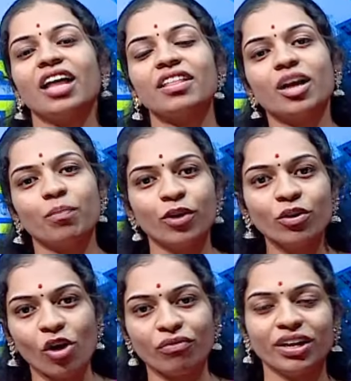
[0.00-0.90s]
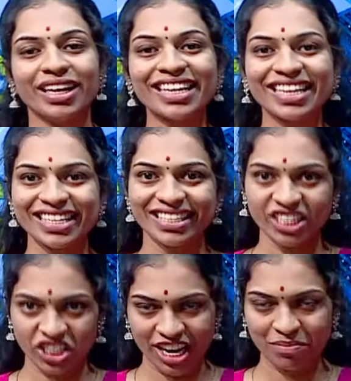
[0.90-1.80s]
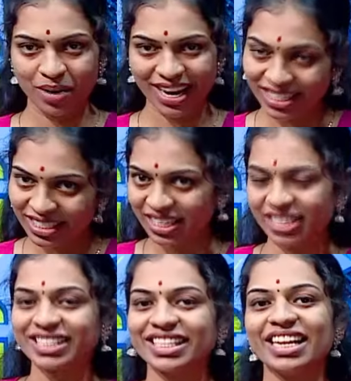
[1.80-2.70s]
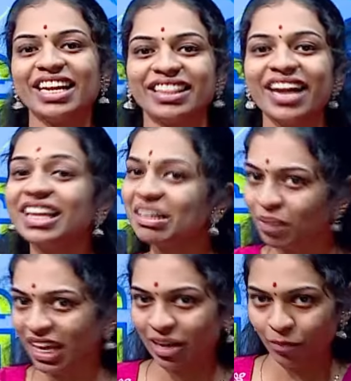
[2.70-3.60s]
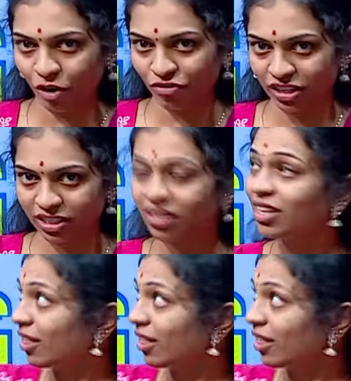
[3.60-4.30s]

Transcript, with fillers: அதுக்கப்புறம் ஆஃப்டர் இன்க்ரீஸ் இன் ஷேர் ப்ரைஸ் ஹிஸ் செல்லிங் தட் அண்ட் மேக்கிங் ப்ராஃபிட்ஸ்